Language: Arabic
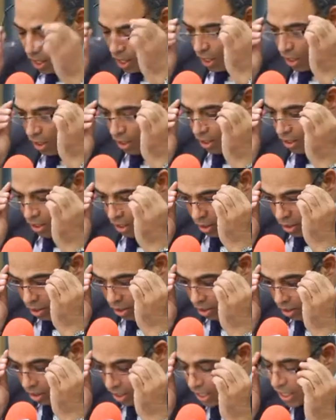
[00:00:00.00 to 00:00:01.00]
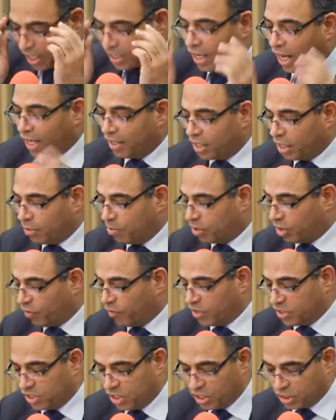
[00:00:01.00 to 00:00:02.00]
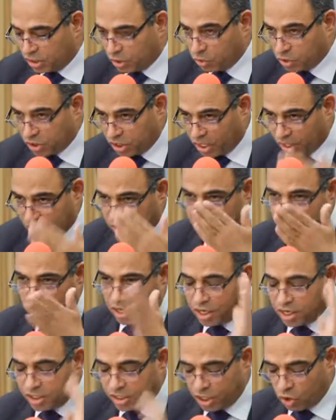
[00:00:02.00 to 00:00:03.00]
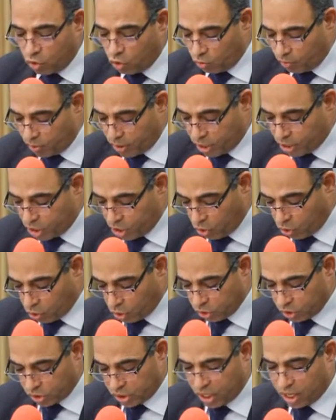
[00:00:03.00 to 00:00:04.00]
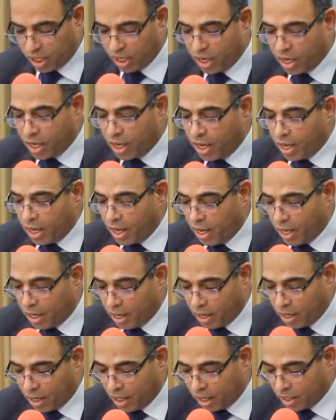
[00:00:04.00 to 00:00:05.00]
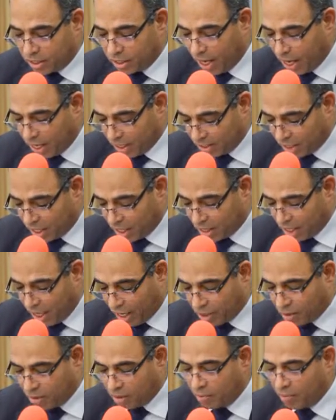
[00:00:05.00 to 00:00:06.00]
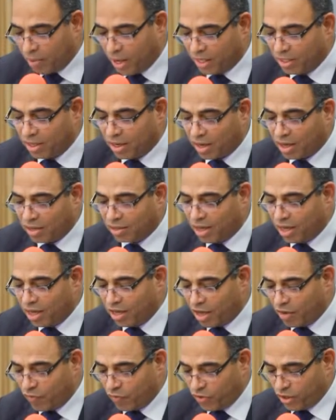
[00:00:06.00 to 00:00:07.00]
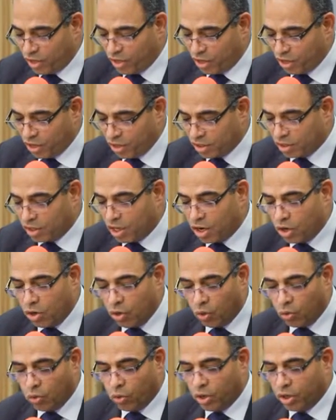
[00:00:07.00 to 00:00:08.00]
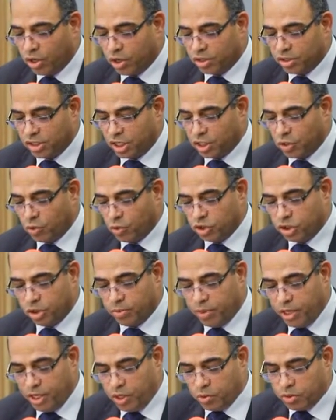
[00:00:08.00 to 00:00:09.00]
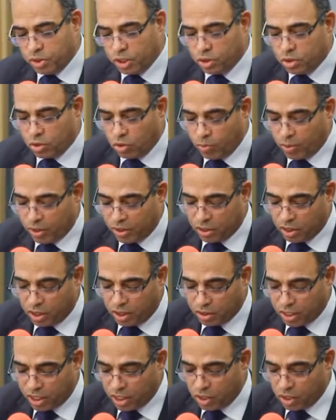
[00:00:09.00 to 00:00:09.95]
آه، لن أتحدث بتفاصيل التوصيات التقرير سيكون بالإيديكو سأتحدث عن بعض القضايا في إطار الحقوق الاقتصادية والاجتماعية وستترك بعض القضايا